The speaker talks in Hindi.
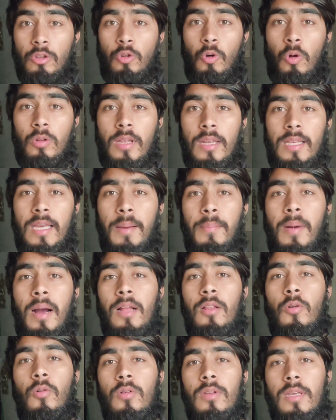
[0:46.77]
दो दिन के
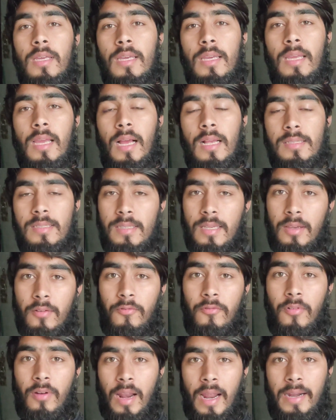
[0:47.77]
बाद उनकी यहाँ से
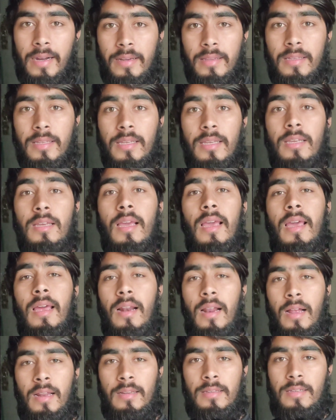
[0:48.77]
फ़्लाइट थी
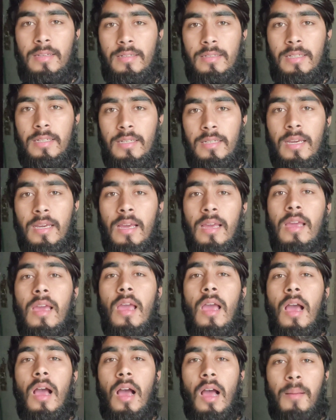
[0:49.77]
ईरान की ठीक है
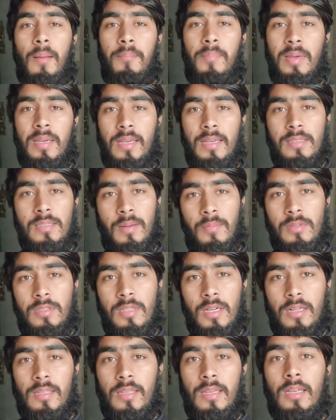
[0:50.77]
आप भी ये समझ
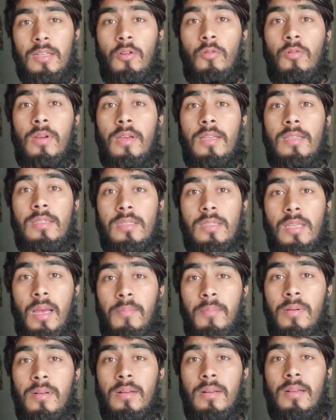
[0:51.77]
सकते हैं क्योंकि
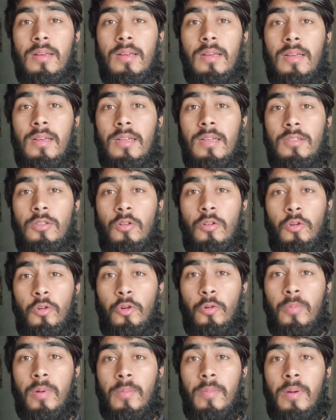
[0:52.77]
सब जो
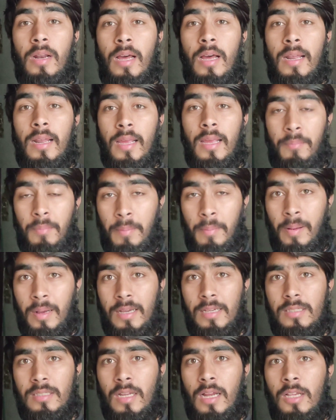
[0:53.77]
यूट्यूबर बना रहे हैं मैं
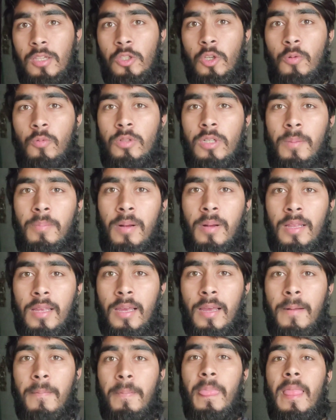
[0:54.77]
पाकिस्तान से हूँ मुझे
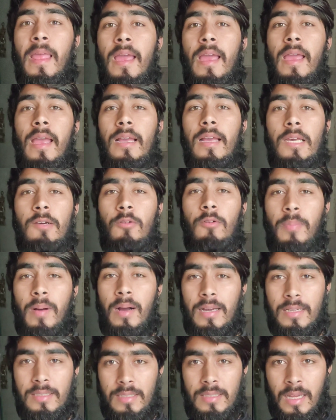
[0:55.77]
पता है कि वो
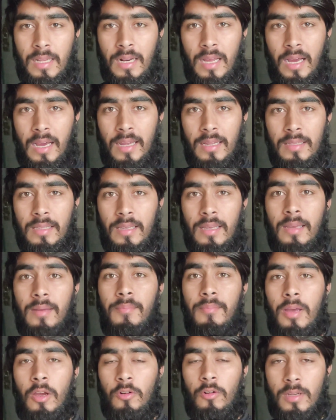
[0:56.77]
पाकिस्तान आए थे
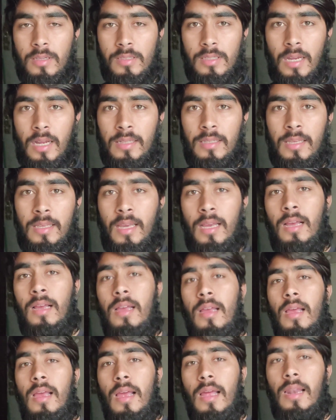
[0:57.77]
मैं उनके साथ गया
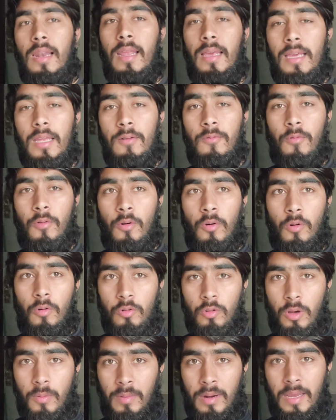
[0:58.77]
लेकिन वो
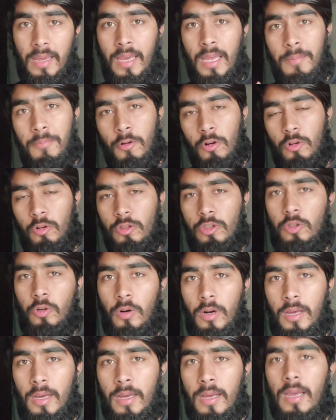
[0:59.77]
उनको हमने एयरपोर्ट खुद छोड़ा है